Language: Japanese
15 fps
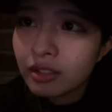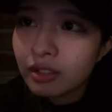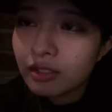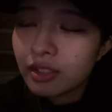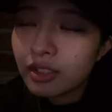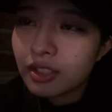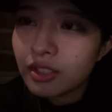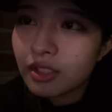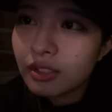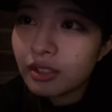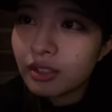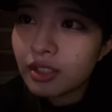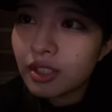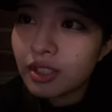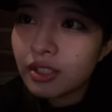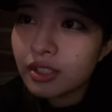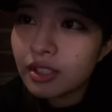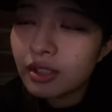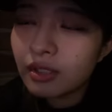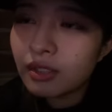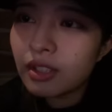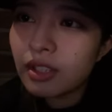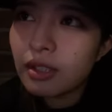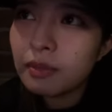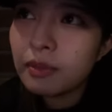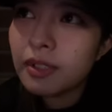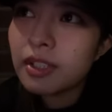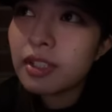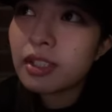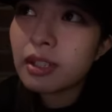同じ仰天さんをね
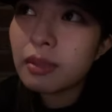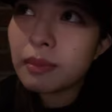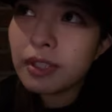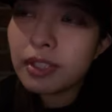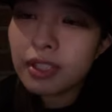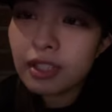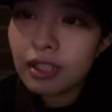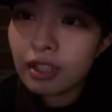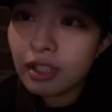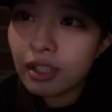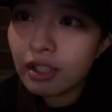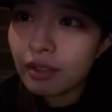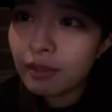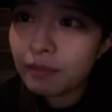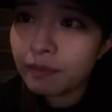見つけましたね